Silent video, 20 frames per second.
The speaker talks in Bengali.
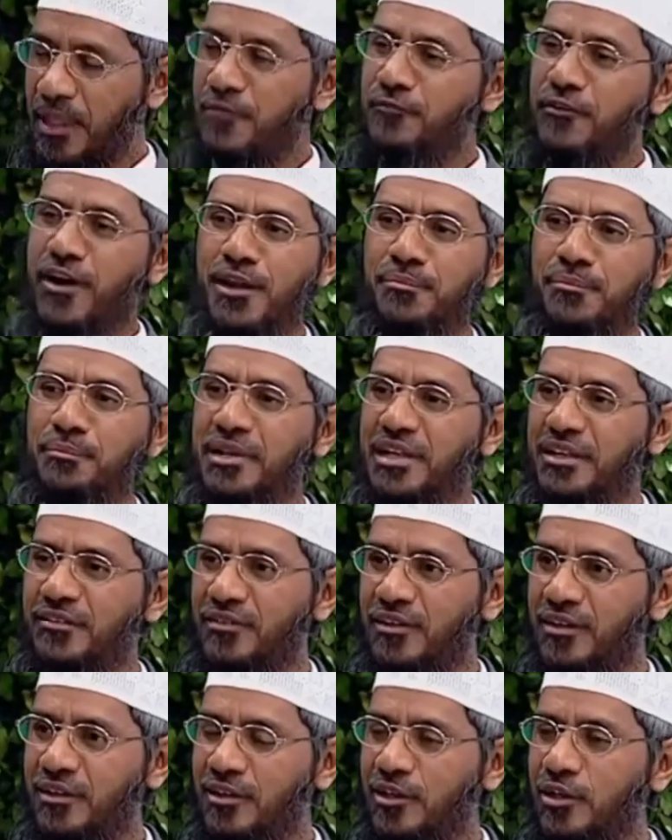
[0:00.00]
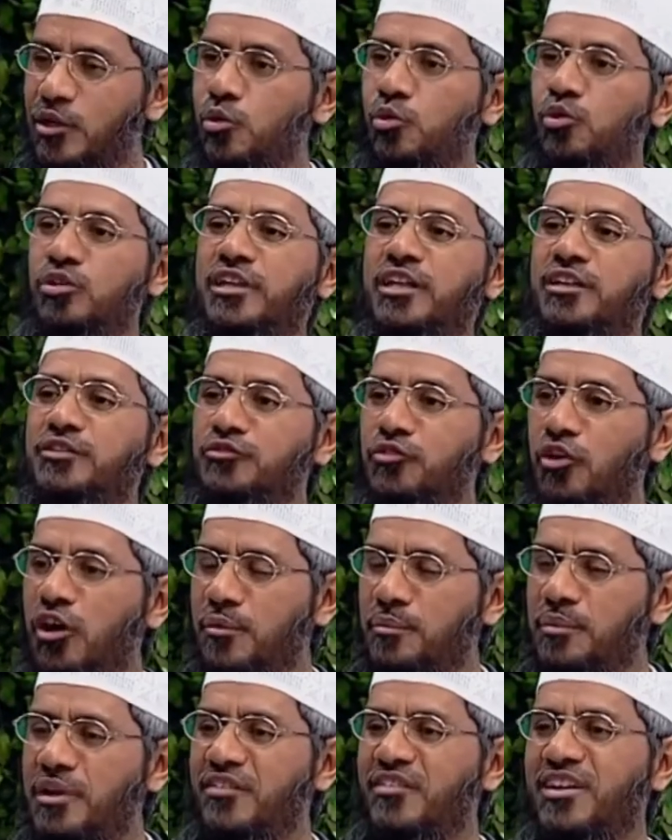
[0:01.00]
একজন অবিশ্বাসী যে আল্লাহ
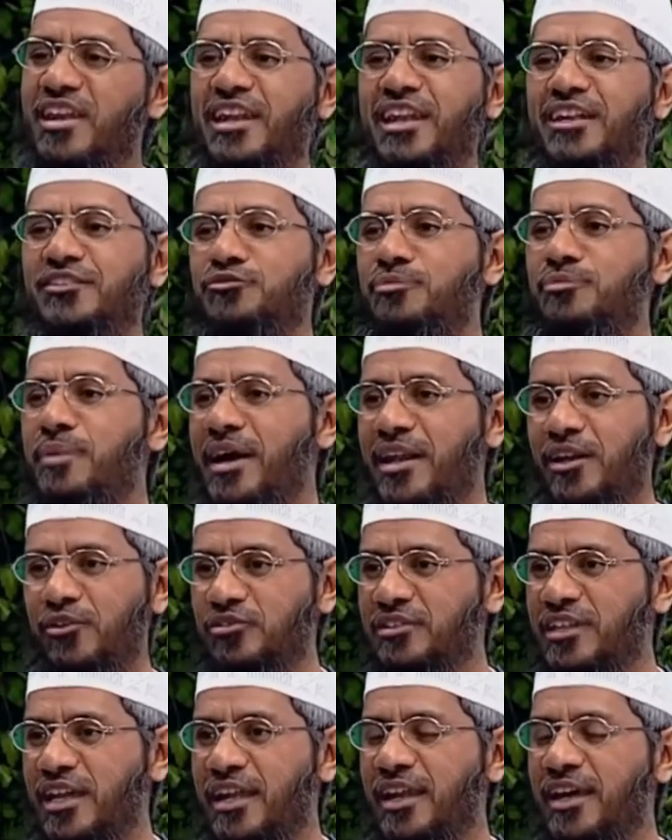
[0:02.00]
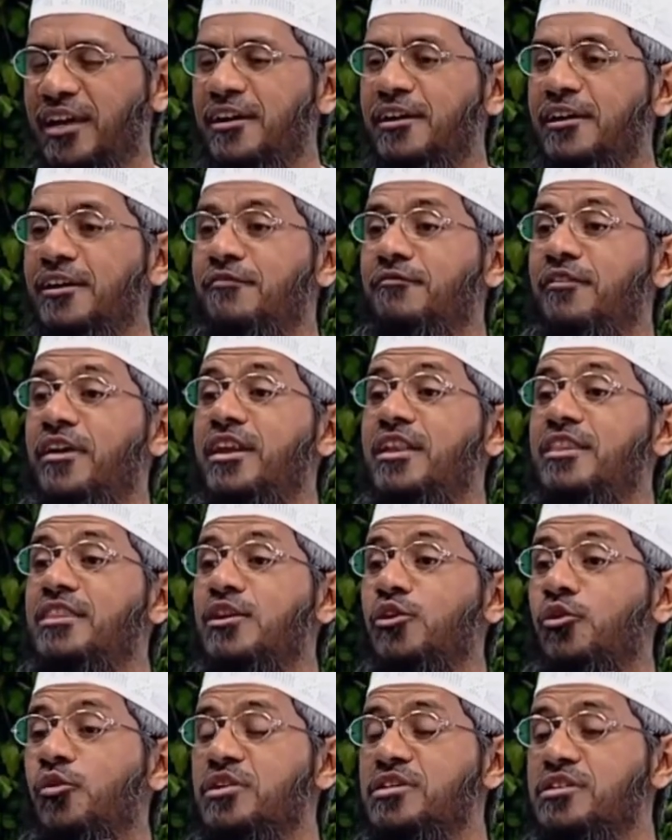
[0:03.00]
সবান তালাকে বিশ্বাস করে না সে
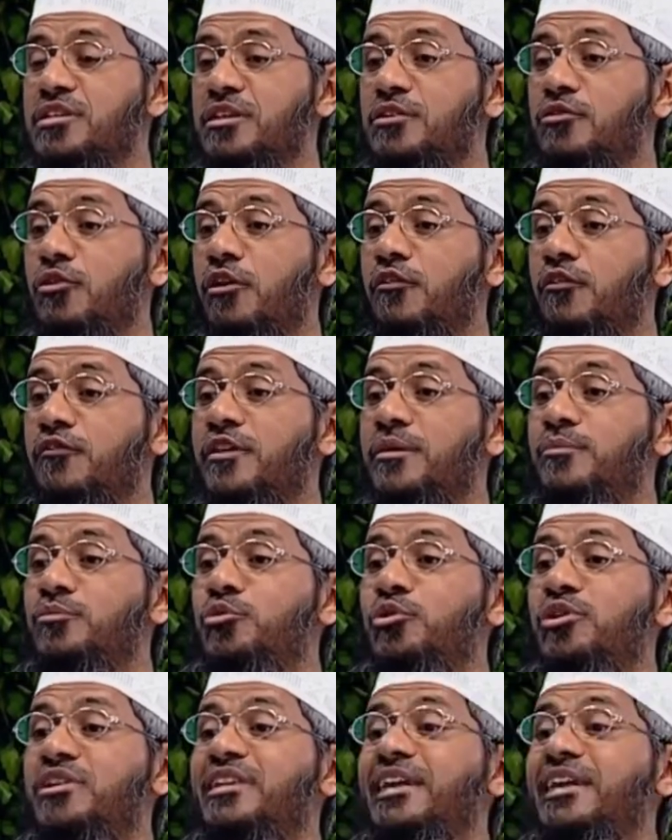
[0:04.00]
যে আল্লাহ সুবাহর